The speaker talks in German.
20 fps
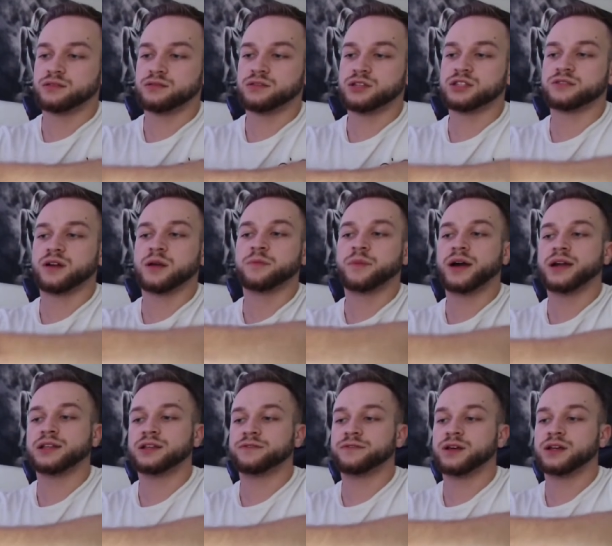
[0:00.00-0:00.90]
die zwei
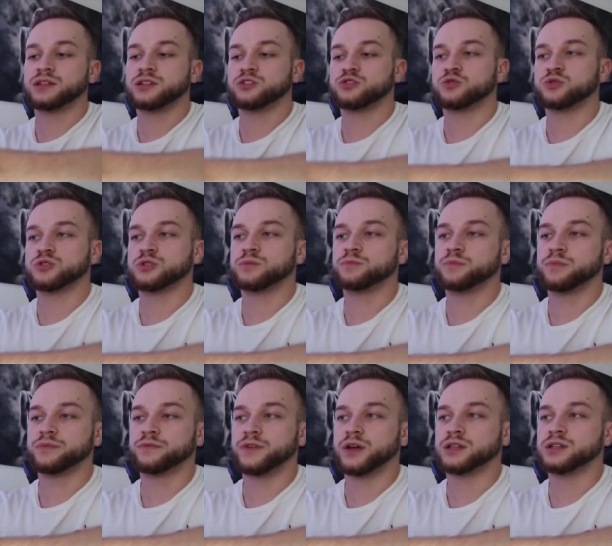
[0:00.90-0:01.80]
Beine fertig zu,
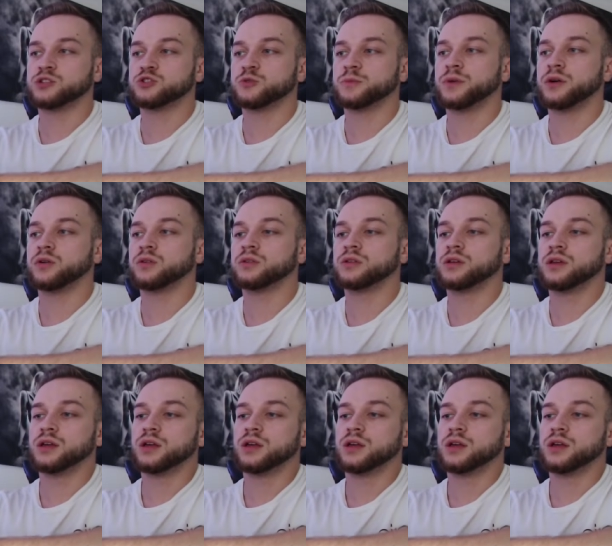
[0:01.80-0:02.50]
fertig zu bauen.